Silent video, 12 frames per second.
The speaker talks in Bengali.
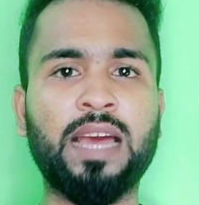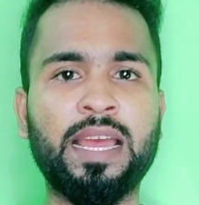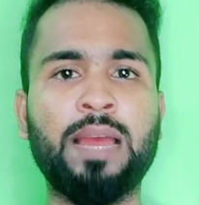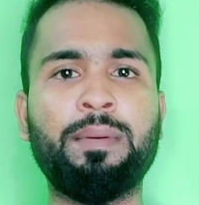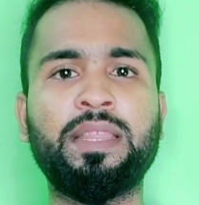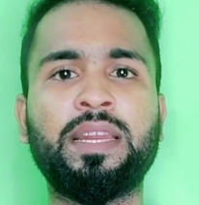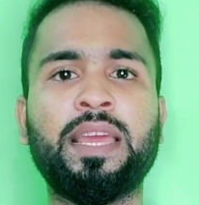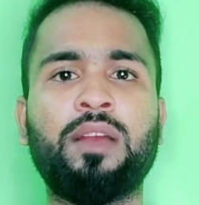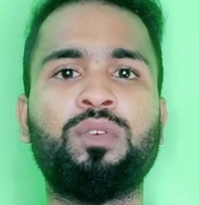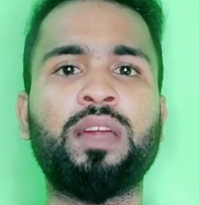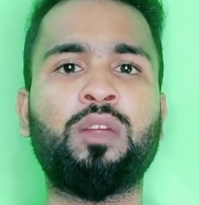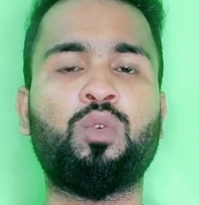তাই আমাদেরকে
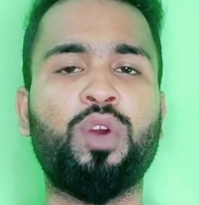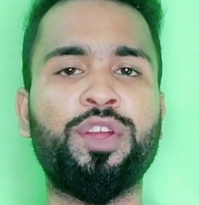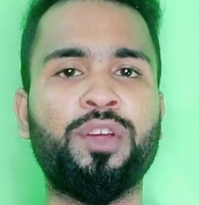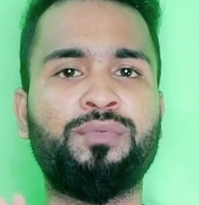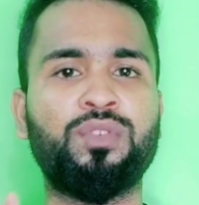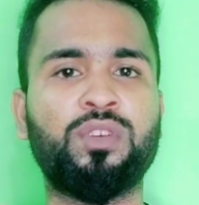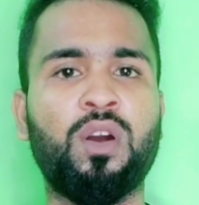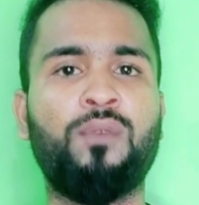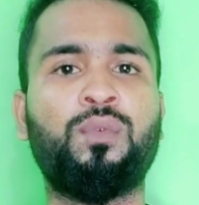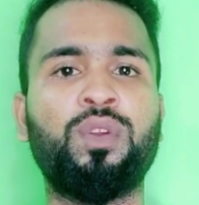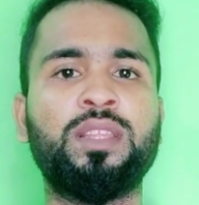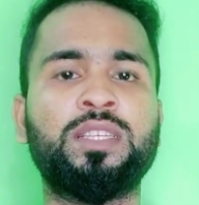এখন আর কয়েন অপশনটা
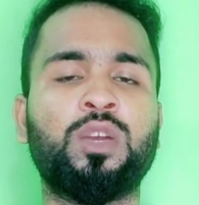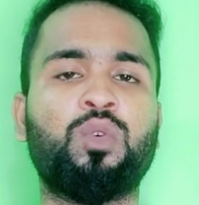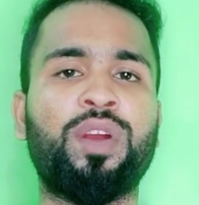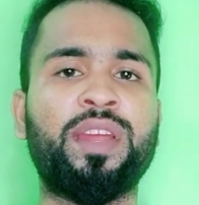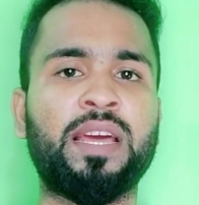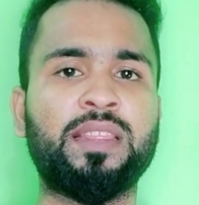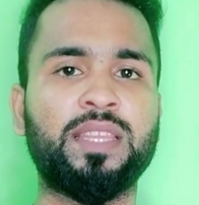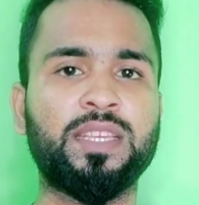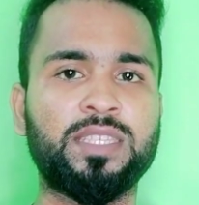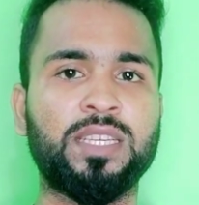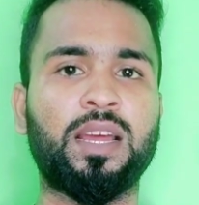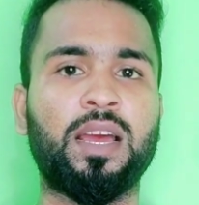অফ করে দিচ্ছে কয়েন আর
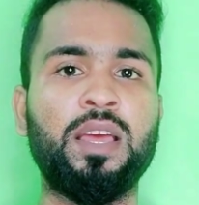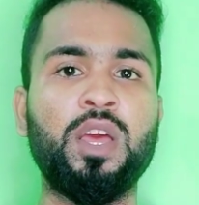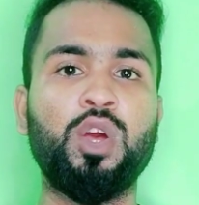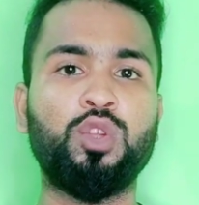দিচ্ছে না